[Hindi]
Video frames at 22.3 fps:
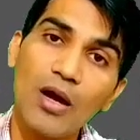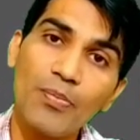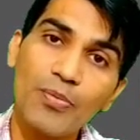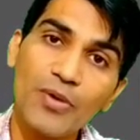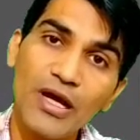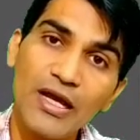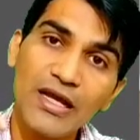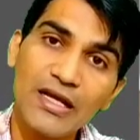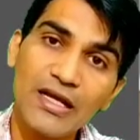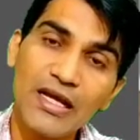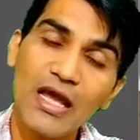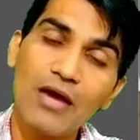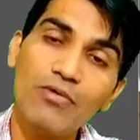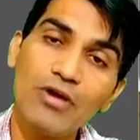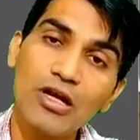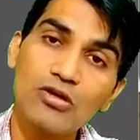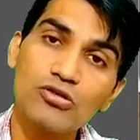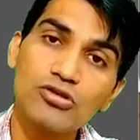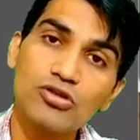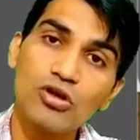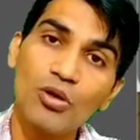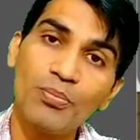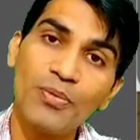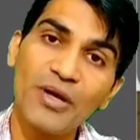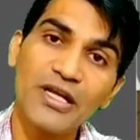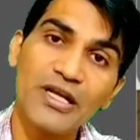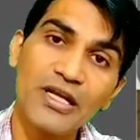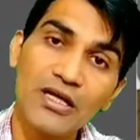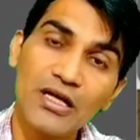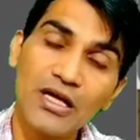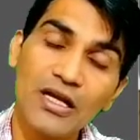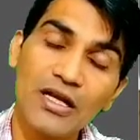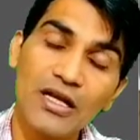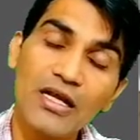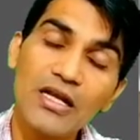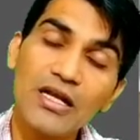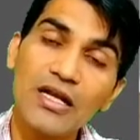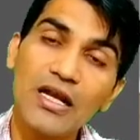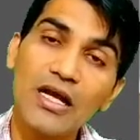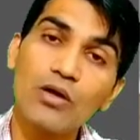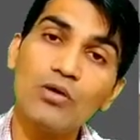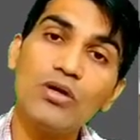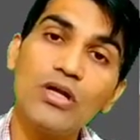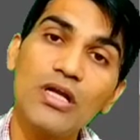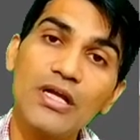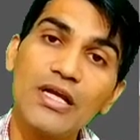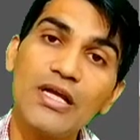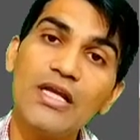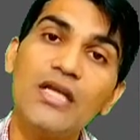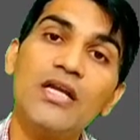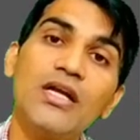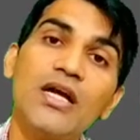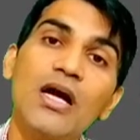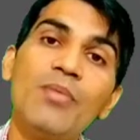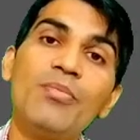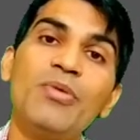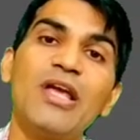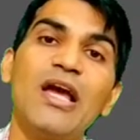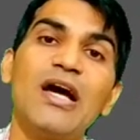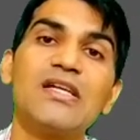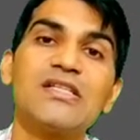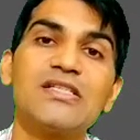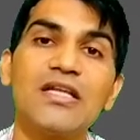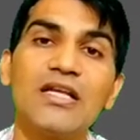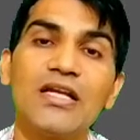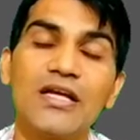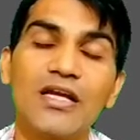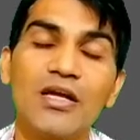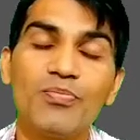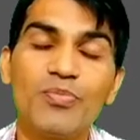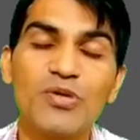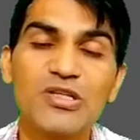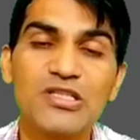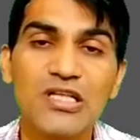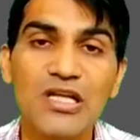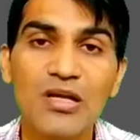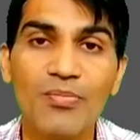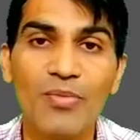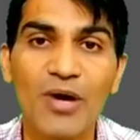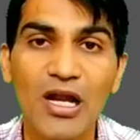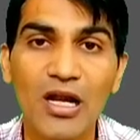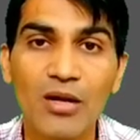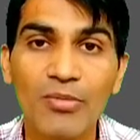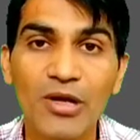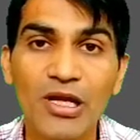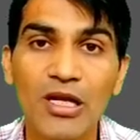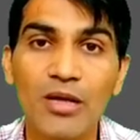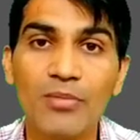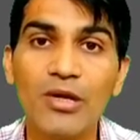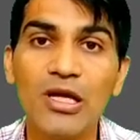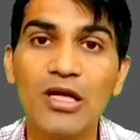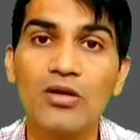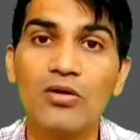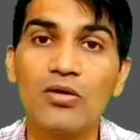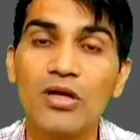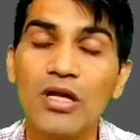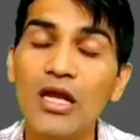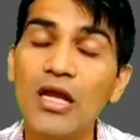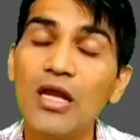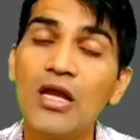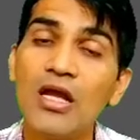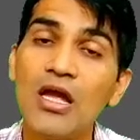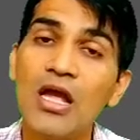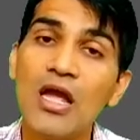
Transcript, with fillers: आपका एक लेवल है उसको मेंटेन कर रहे हैं रेगुलर इनकम यहाँ से ले रहे हैं पिछले 12 महीने में इन्होंने